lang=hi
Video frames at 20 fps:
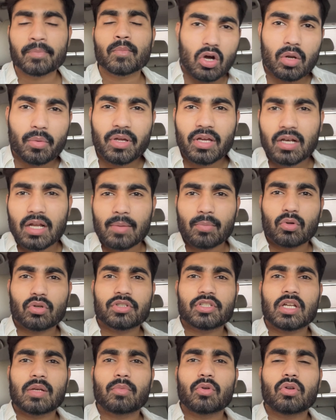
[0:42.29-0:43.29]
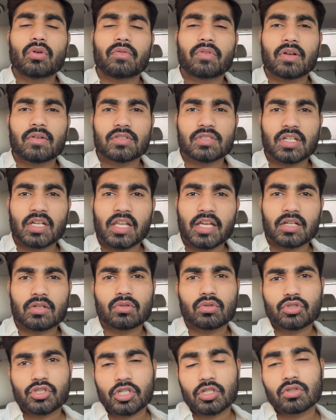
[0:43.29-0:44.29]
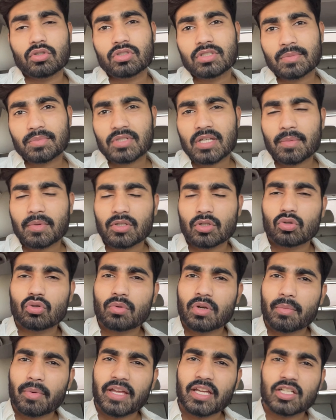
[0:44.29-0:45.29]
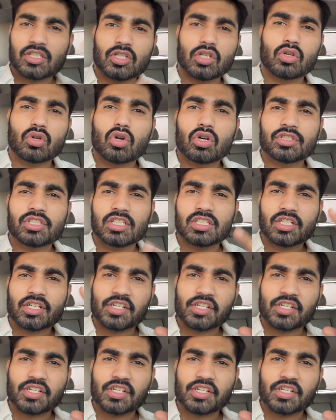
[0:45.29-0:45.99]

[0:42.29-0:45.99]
और भी अगर आप लोग इस चैनल पर नए फटाफट जाकर लाइक कर दो शेयर कर दो सब्सक्राइब कर दो तुम्हारे तो भाई के चैनल को अच्छा अच्छा